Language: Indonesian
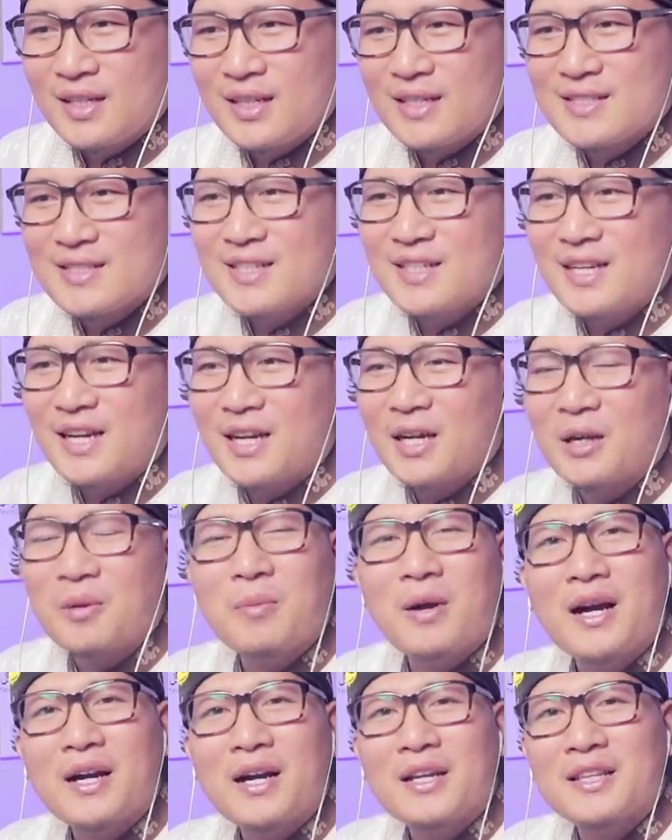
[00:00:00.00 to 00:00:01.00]
Asli
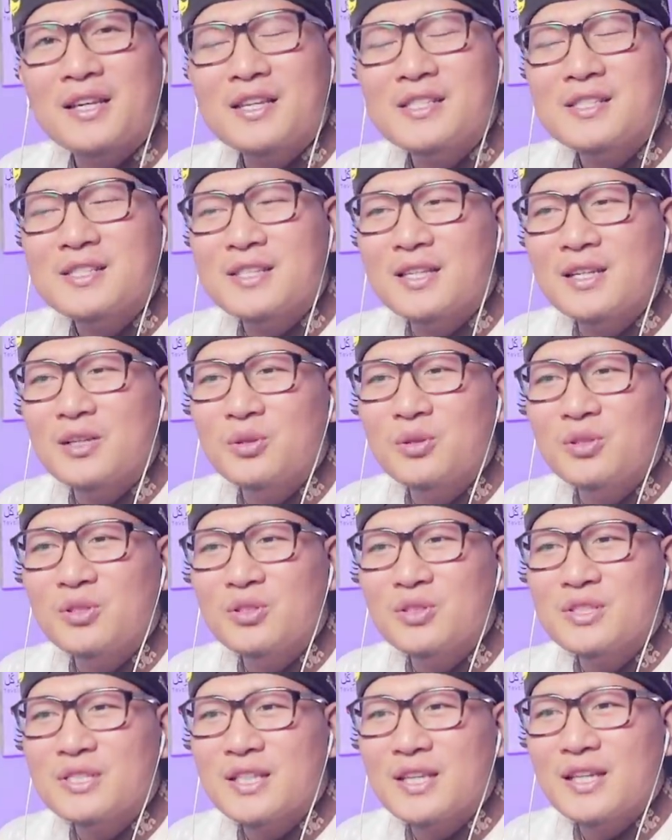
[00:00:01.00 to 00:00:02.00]
kangen banget guys. Saya
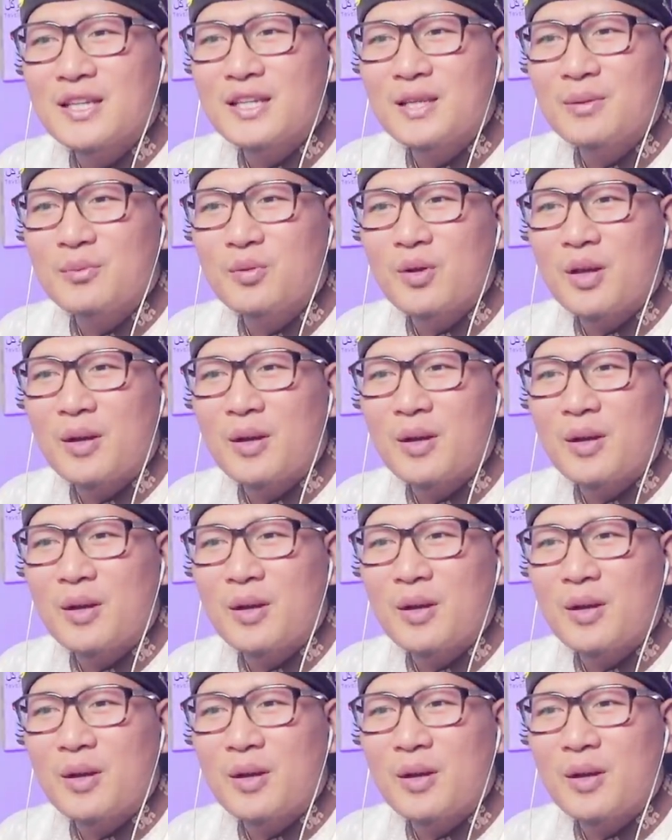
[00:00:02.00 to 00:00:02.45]
dulu istilahnya